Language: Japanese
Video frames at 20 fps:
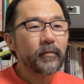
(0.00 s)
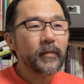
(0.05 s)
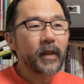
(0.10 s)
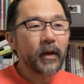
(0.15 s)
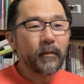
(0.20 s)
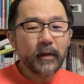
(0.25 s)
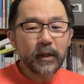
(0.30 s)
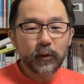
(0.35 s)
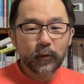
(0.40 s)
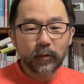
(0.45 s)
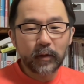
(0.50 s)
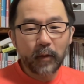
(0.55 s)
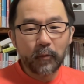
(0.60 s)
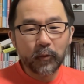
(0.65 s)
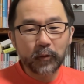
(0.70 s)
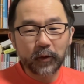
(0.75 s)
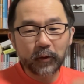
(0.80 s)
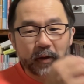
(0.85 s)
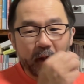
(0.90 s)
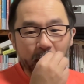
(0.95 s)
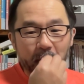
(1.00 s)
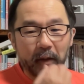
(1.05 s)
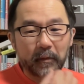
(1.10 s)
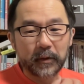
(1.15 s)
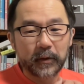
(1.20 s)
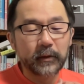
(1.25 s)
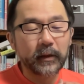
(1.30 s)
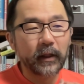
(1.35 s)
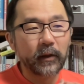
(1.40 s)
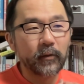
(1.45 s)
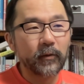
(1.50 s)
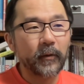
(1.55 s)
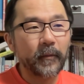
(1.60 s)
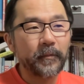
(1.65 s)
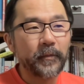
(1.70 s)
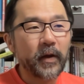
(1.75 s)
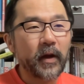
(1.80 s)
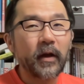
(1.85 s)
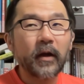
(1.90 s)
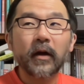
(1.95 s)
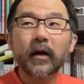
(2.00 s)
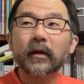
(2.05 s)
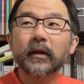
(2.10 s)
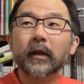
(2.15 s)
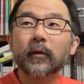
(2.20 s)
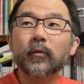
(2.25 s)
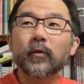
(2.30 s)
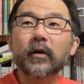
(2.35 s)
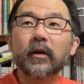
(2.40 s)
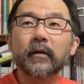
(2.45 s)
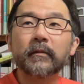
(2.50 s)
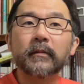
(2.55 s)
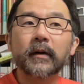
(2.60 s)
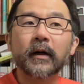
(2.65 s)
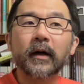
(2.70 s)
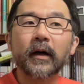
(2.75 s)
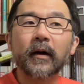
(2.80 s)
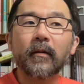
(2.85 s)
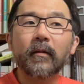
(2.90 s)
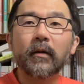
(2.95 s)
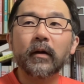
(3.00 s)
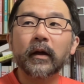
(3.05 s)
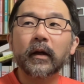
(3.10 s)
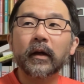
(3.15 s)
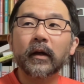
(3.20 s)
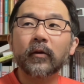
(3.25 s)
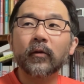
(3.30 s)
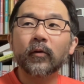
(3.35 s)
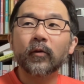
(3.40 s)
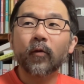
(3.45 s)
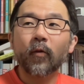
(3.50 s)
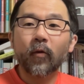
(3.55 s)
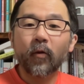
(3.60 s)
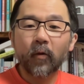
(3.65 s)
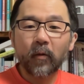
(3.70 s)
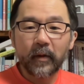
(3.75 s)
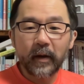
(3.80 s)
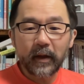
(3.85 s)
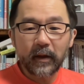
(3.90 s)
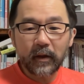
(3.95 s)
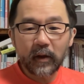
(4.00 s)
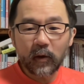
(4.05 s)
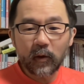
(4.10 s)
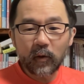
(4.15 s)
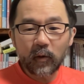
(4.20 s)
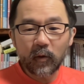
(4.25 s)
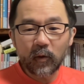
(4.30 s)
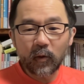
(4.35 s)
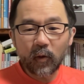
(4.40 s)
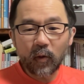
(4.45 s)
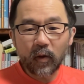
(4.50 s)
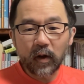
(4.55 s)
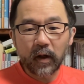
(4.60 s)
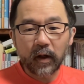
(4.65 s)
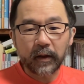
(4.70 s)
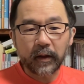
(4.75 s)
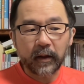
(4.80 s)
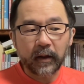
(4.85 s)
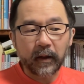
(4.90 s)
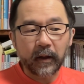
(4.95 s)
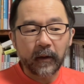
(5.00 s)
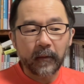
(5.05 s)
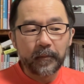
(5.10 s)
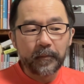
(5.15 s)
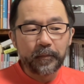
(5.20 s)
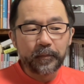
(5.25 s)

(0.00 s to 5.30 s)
まあそのままもちろん食べたりもするんだけど、例えば、えっ、ー、と、お弁当とかで、